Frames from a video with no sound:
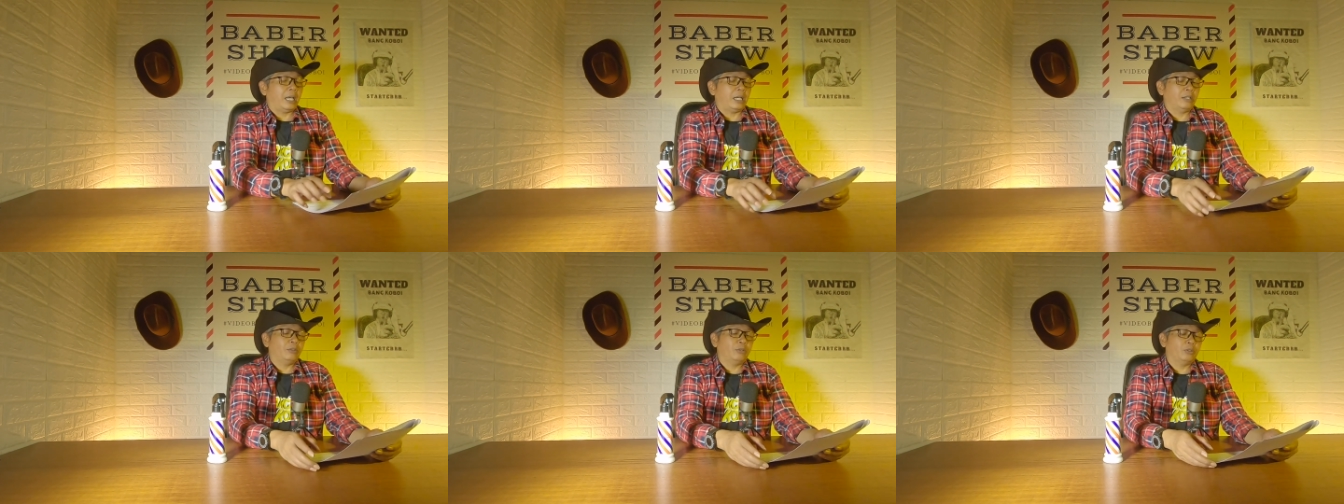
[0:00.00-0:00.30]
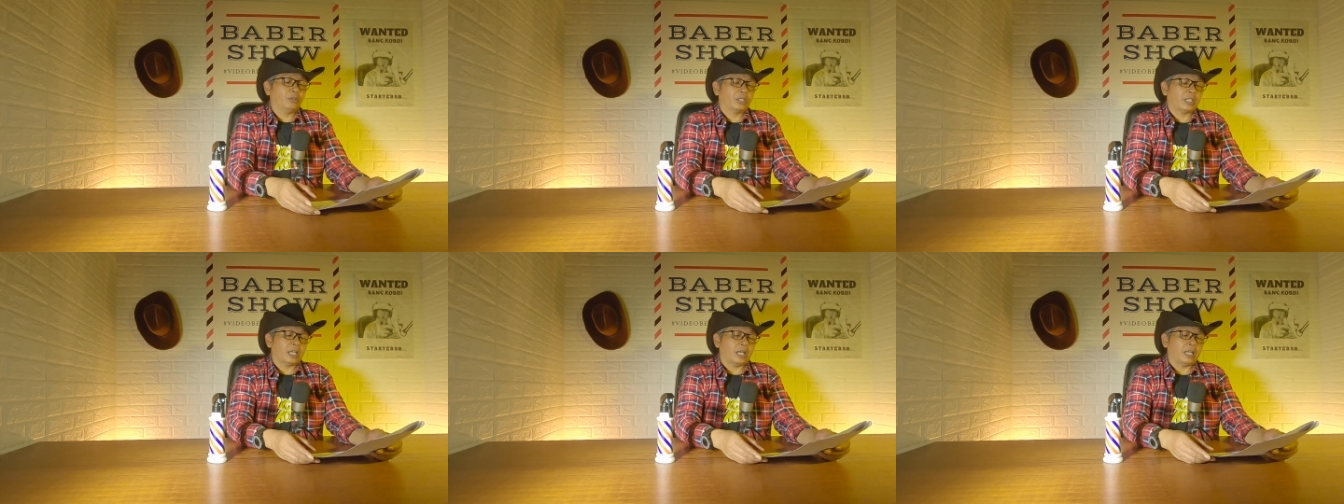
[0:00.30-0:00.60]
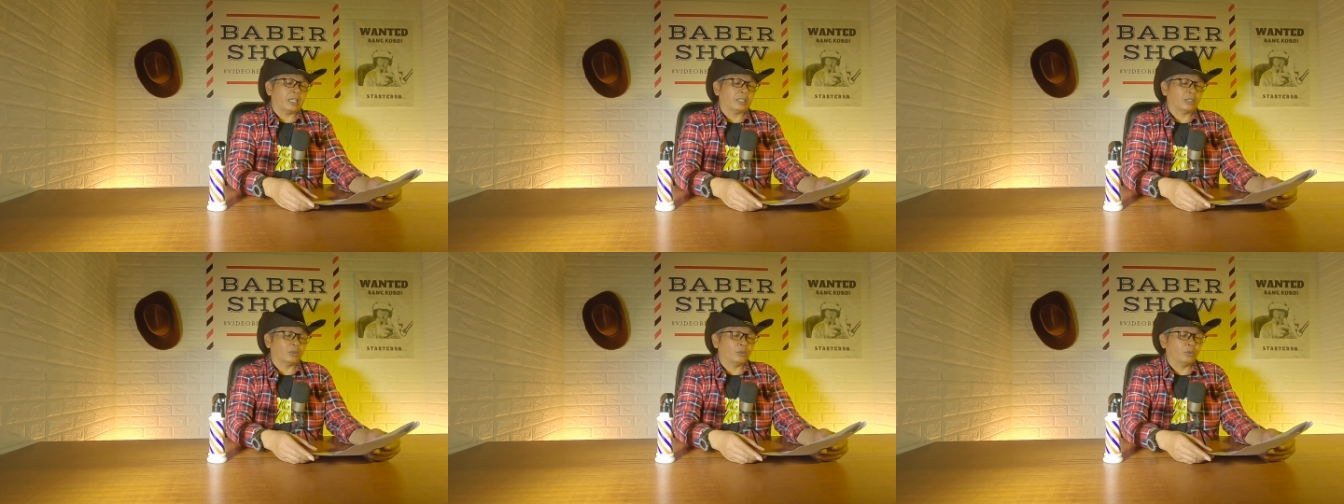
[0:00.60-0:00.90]
aduh
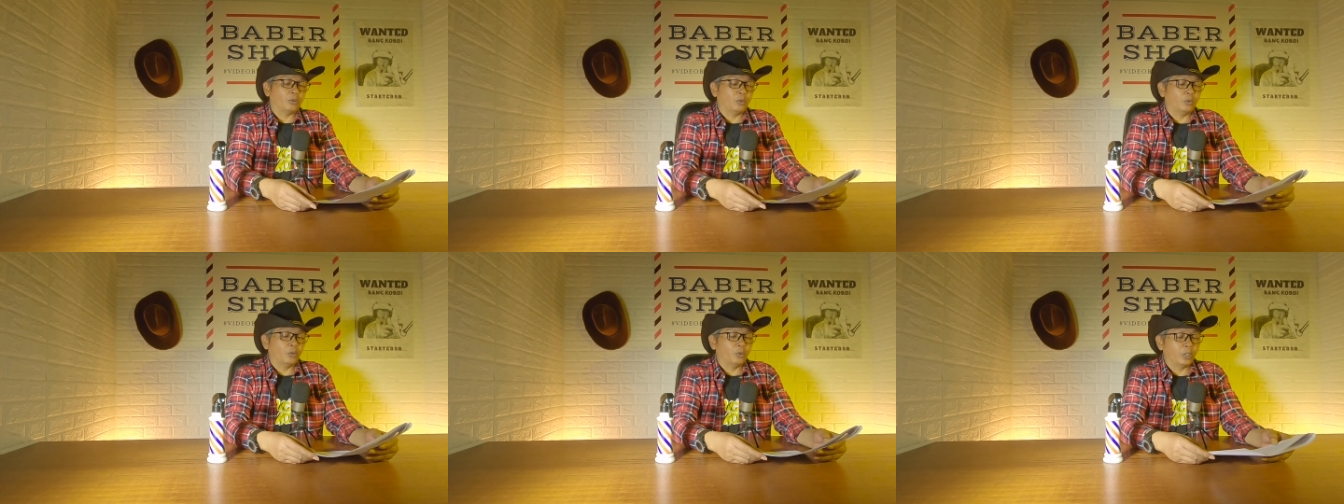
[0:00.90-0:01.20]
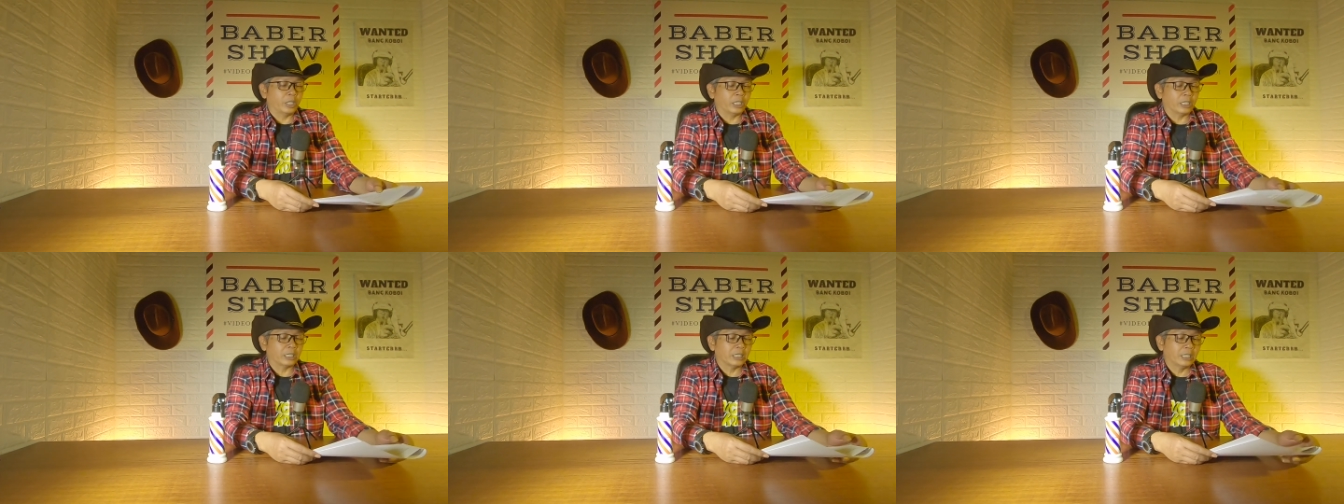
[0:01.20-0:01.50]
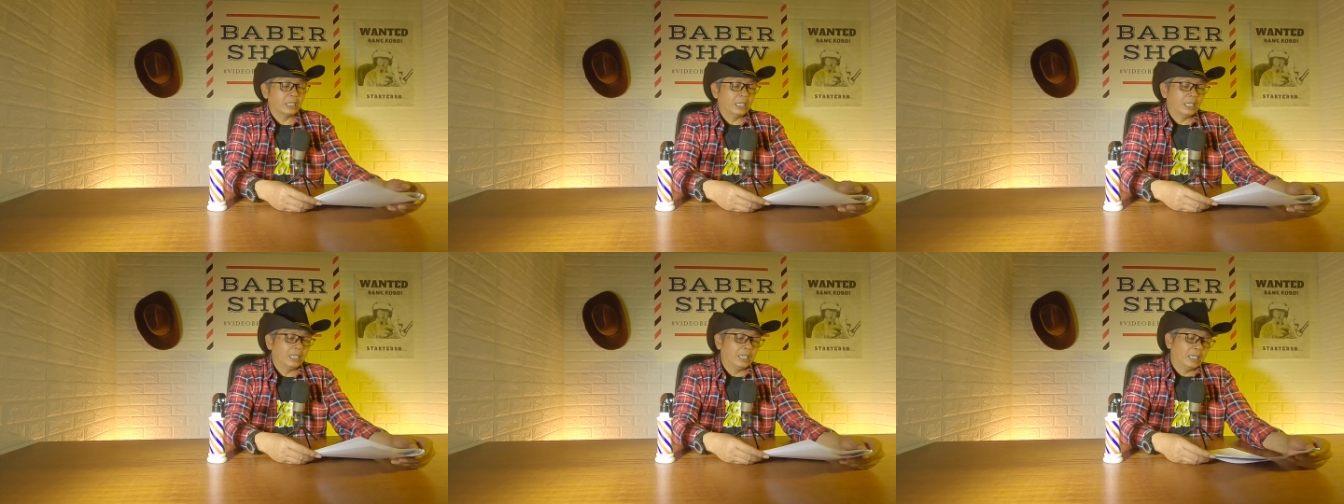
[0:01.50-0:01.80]
salah tulis
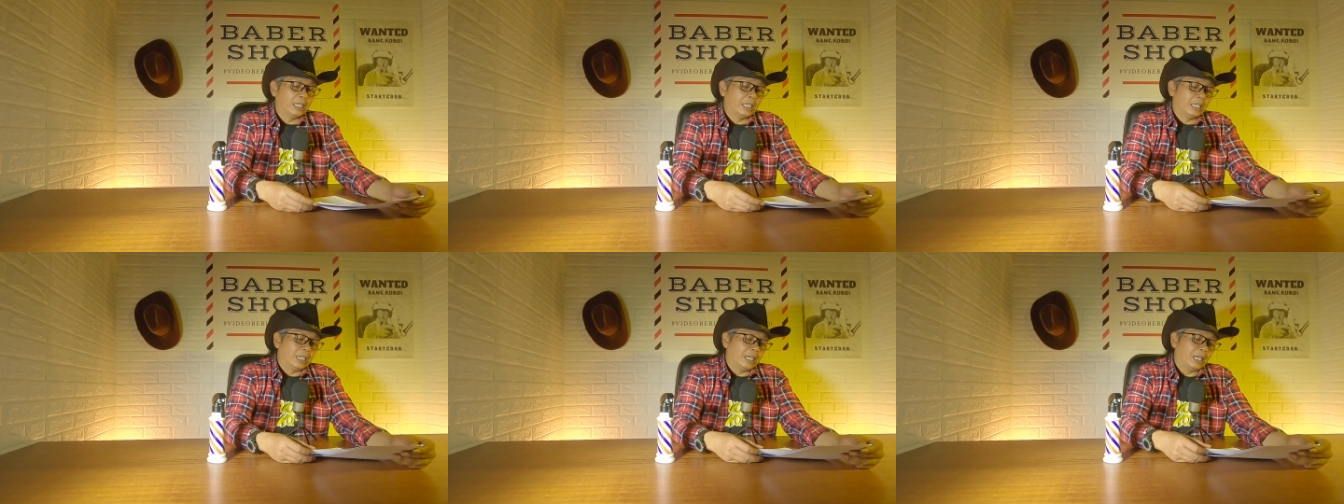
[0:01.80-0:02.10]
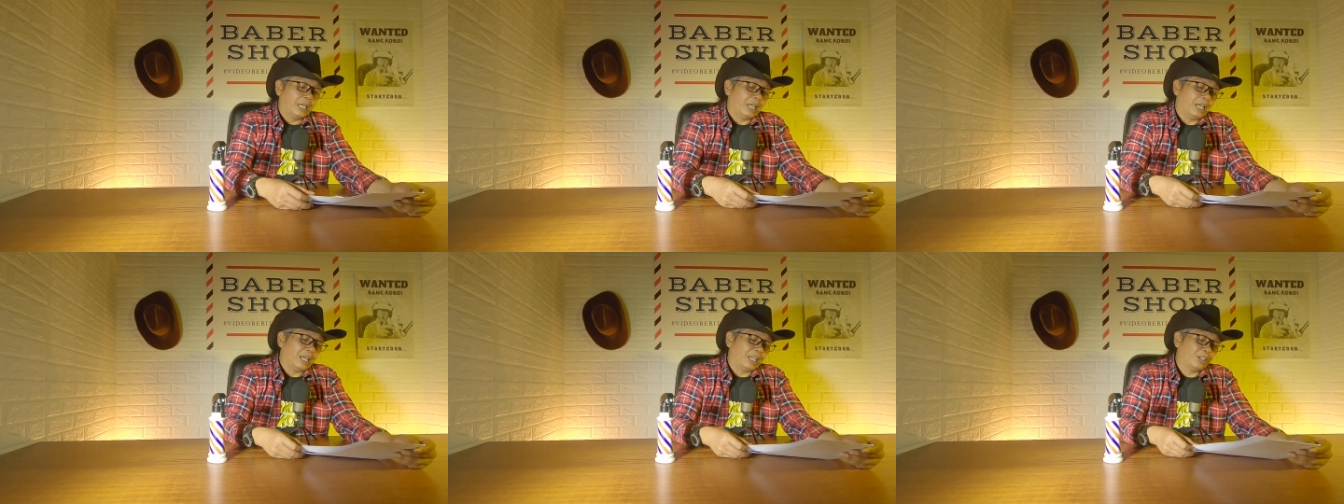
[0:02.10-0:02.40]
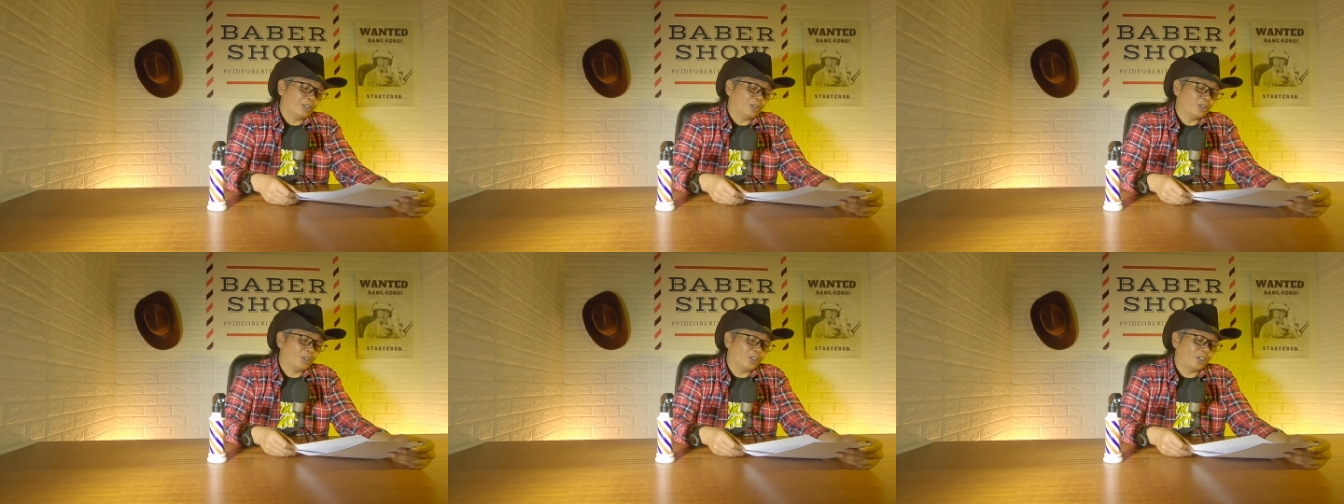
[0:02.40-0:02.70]

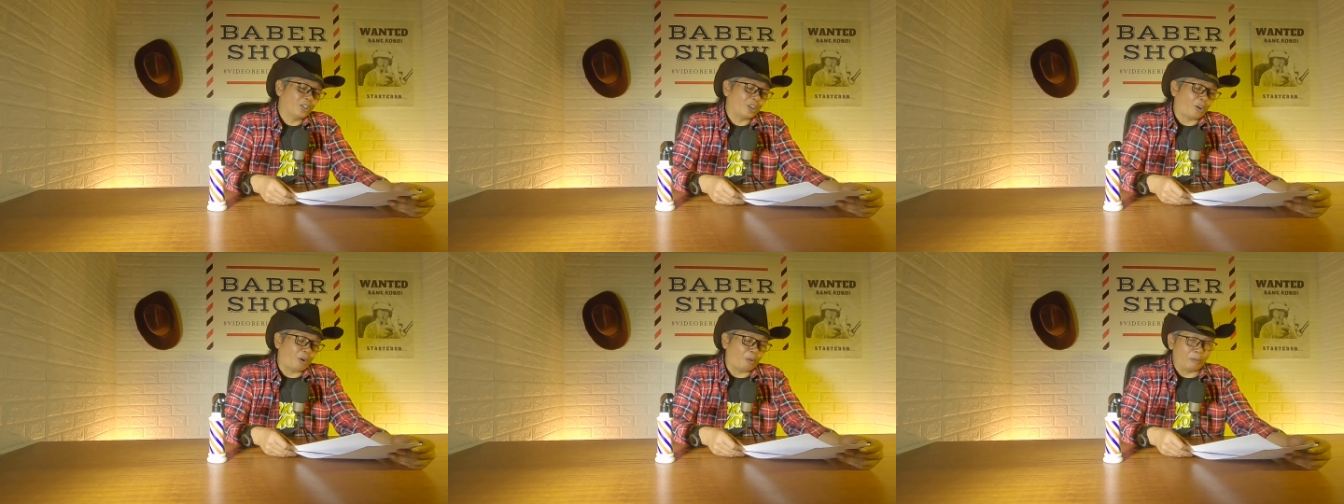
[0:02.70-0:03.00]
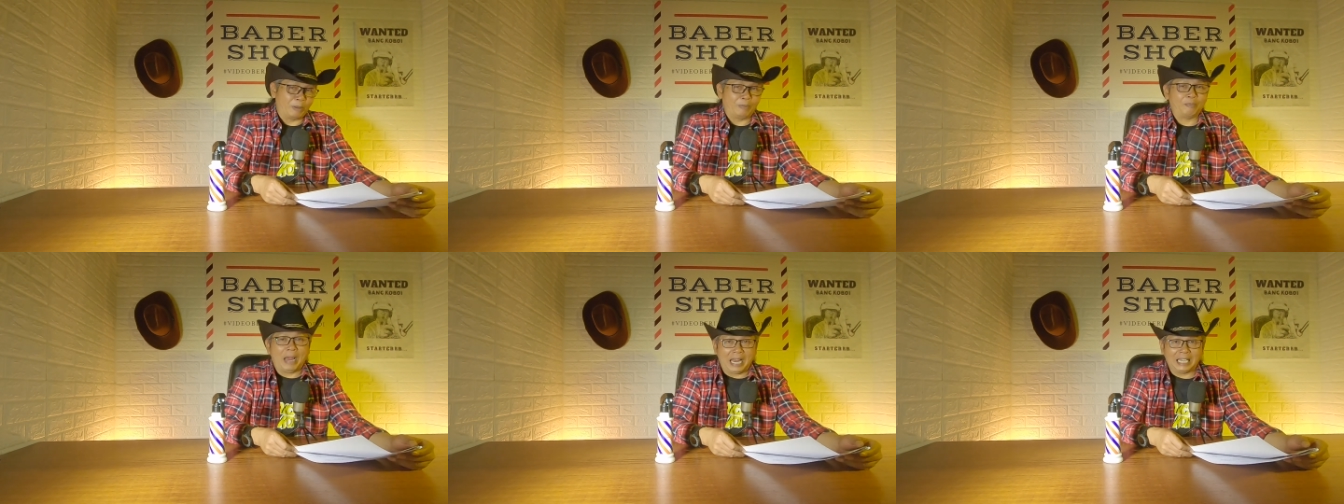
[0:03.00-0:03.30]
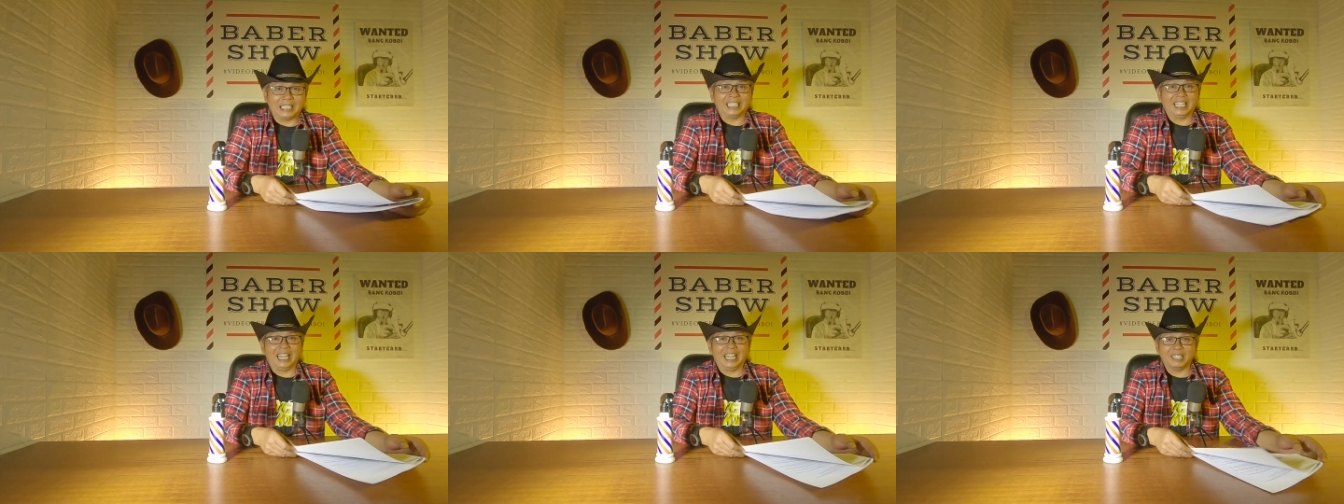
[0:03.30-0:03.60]
Aduh, copy
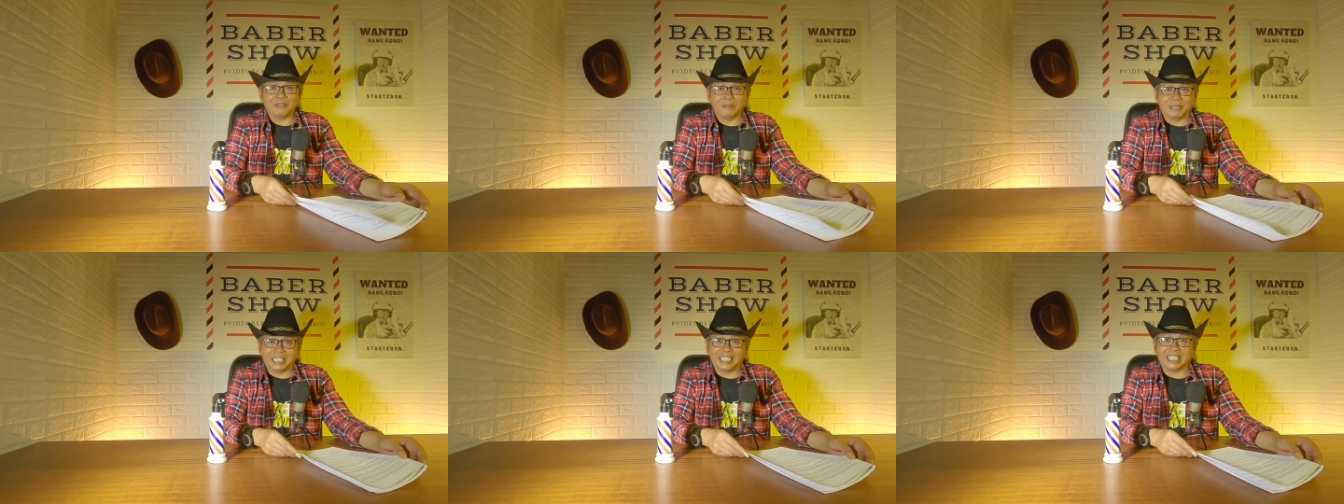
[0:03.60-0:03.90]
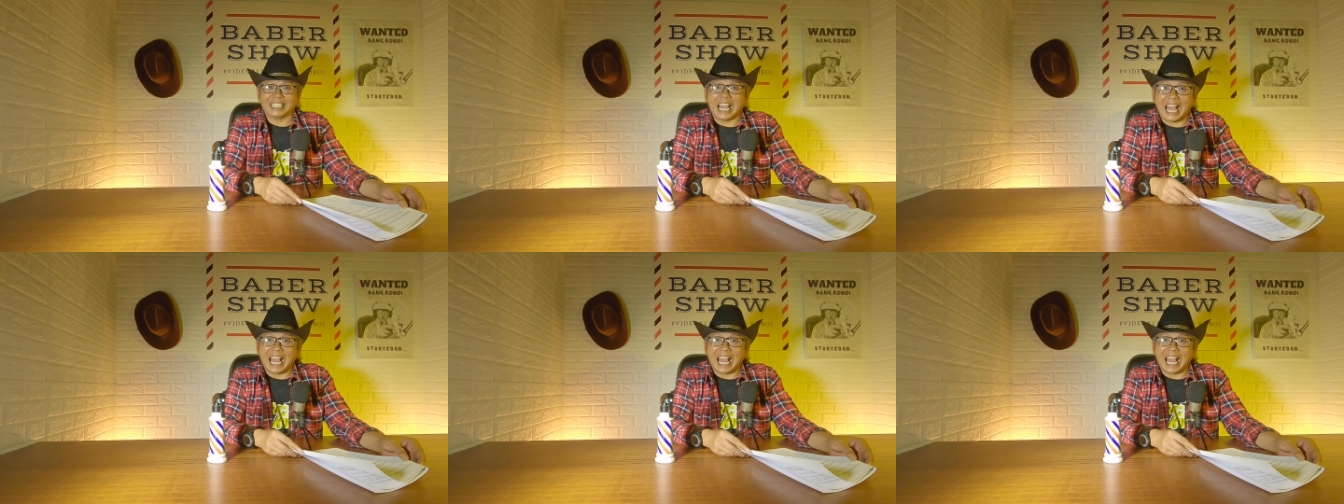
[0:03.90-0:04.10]
paste aja masih